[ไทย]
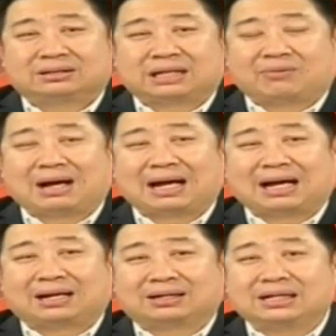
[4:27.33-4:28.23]
แต่ว่า
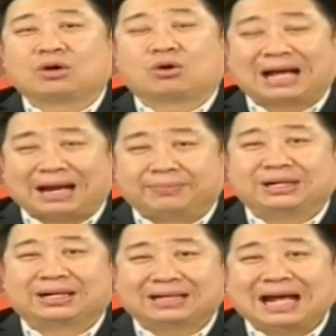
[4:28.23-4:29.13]
เรื่องของการ
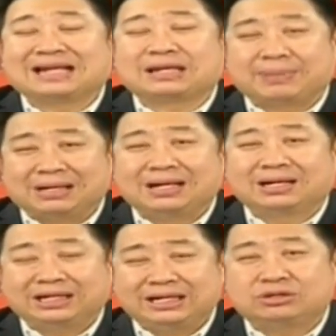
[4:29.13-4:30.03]
เมืองน่าจะเป็นเรื่
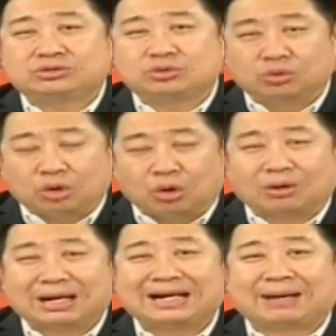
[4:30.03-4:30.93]
องที่ชูโร
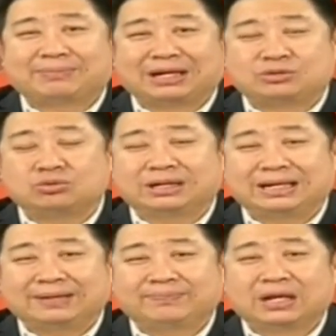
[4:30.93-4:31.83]
งและนำในช่วง
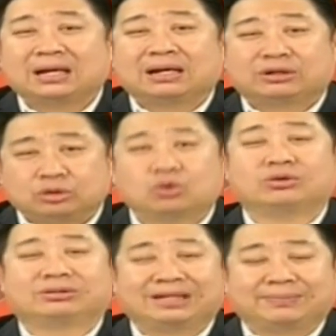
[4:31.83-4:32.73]
นี้ดู
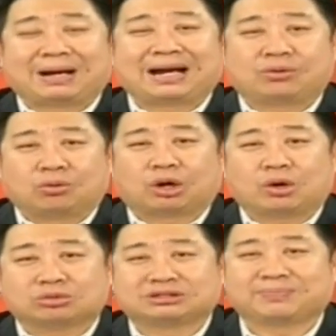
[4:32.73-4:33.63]
หนึ่งพันหกร้
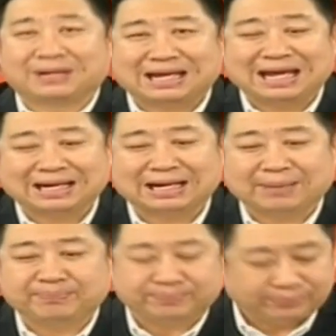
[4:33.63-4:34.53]
อยหกสิบ เป็นเกณฑ์ค
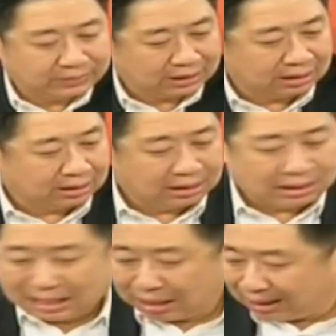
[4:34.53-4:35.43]
รับ
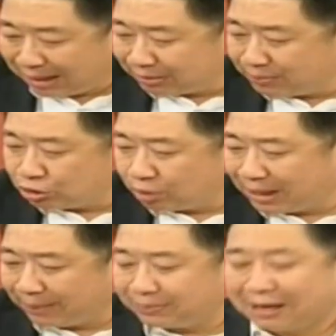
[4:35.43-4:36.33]
เอาละครับท่านผู้ชม
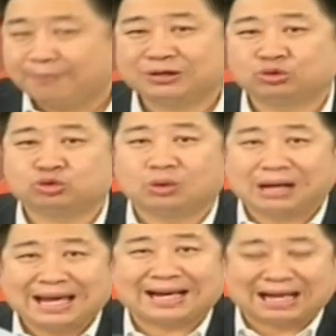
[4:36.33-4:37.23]
ครับเรามาดูตัว
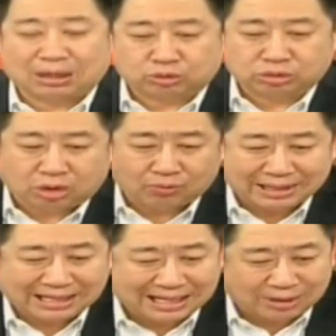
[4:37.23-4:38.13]
เลขการลงทุนของ
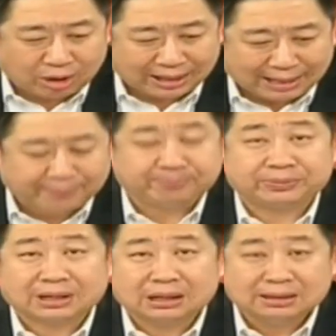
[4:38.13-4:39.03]
วันนี้กันก่อนครับ
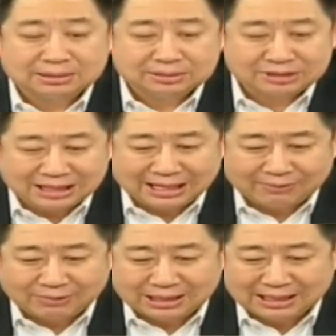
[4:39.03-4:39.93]
เซ็นดี
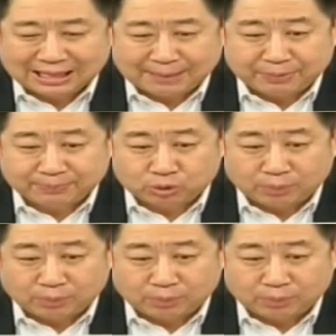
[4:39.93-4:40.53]
เด็กวันนี้นะครับปรับตัว